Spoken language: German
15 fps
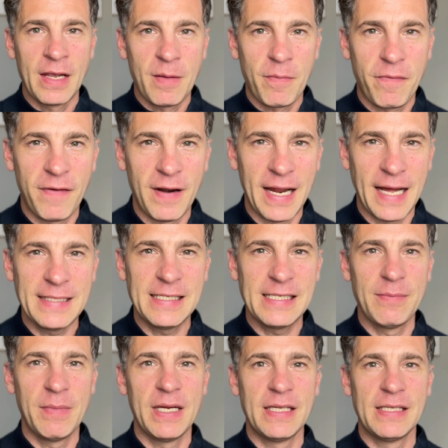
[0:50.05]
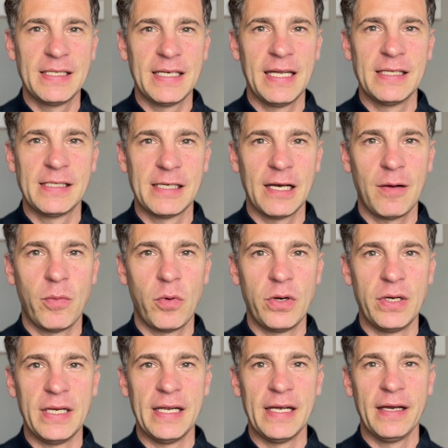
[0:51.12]

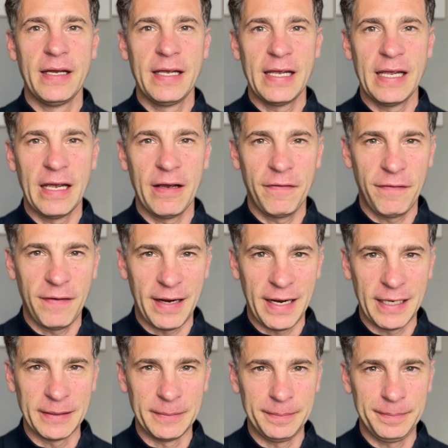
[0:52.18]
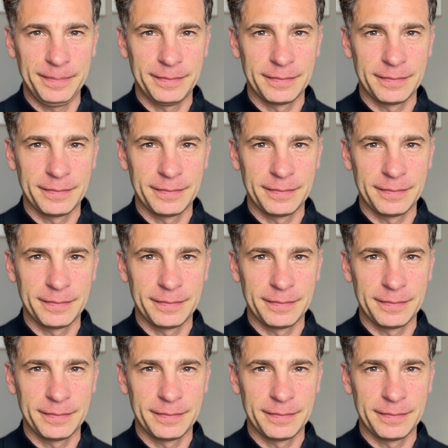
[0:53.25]
Pflanzenmedizinzeremonie erfahren.